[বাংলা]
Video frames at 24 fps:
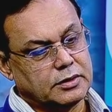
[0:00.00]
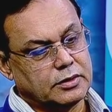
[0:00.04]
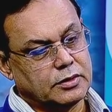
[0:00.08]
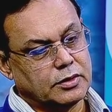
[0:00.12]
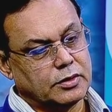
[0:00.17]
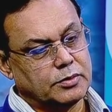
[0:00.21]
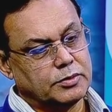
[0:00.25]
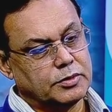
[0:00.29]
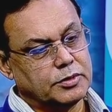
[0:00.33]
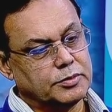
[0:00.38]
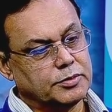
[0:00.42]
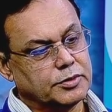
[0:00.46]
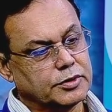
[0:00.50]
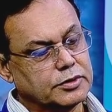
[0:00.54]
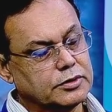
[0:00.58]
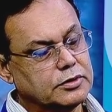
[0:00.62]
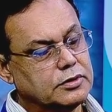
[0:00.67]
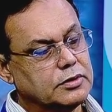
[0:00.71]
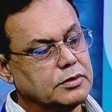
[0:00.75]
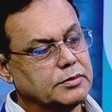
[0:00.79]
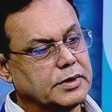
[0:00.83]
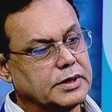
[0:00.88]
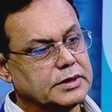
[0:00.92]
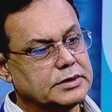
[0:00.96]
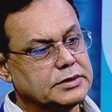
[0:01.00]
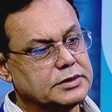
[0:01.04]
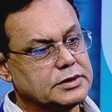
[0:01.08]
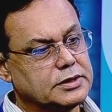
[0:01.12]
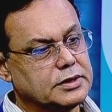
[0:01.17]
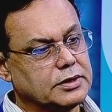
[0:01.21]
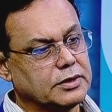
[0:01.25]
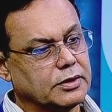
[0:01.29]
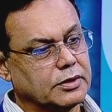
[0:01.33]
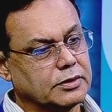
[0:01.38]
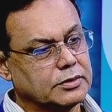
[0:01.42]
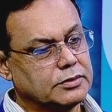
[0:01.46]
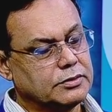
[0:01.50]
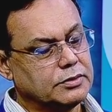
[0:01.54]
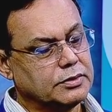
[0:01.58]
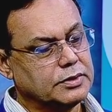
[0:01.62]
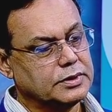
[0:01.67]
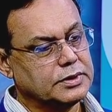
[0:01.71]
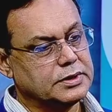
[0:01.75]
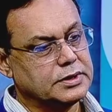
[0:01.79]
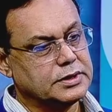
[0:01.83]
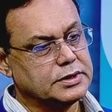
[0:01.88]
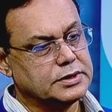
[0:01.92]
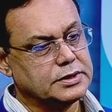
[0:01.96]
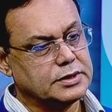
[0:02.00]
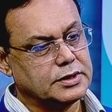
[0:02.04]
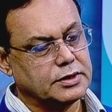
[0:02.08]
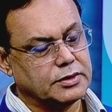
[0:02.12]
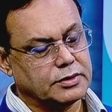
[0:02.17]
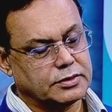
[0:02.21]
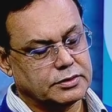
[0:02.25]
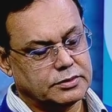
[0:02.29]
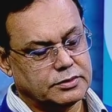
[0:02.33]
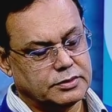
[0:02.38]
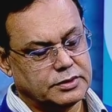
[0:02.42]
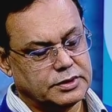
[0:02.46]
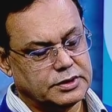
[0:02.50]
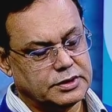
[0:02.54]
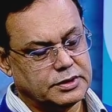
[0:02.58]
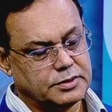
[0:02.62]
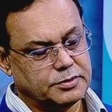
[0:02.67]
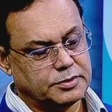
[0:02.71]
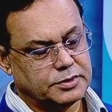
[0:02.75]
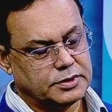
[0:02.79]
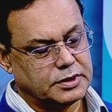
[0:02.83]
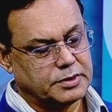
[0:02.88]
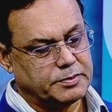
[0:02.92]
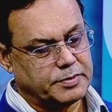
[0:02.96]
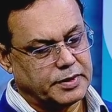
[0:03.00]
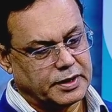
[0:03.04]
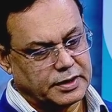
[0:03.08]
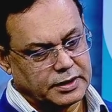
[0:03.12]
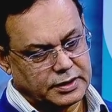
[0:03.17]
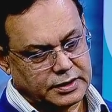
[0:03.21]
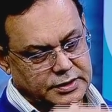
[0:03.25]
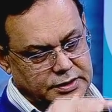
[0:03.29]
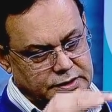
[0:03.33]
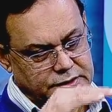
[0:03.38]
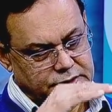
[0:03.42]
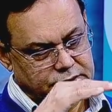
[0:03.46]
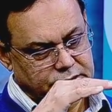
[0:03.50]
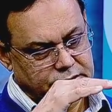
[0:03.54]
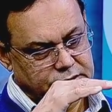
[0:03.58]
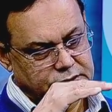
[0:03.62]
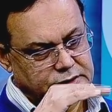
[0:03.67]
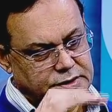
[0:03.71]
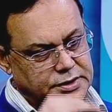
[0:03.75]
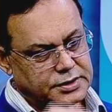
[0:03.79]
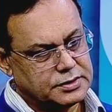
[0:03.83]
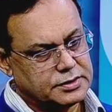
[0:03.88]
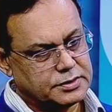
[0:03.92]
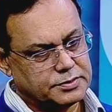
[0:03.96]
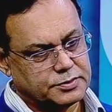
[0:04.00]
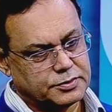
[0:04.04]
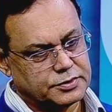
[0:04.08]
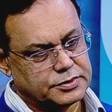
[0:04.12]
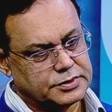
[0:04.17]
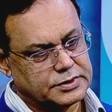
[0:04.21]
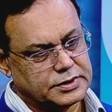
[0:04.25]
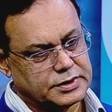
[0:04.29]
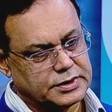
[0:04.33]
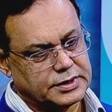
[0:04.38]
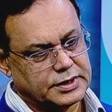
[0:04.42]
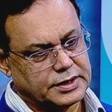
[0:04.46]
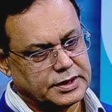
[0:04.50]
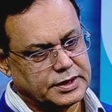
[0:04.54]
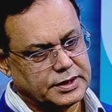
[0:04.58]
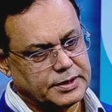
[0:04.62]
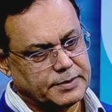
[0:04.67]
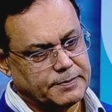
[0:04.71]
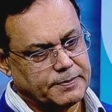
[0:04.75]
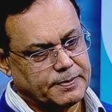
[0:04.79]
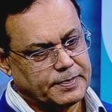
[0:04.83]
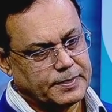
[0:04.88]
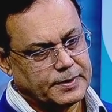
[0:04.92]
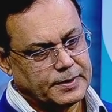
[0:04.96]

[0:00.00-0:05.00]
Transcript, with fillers: ক্রমবর্ধমান যে অর্থনীতি সেই অর্থনীতির মধ্যে বাংলাদেশকে শীর্ষ পর্যায়ে দেখি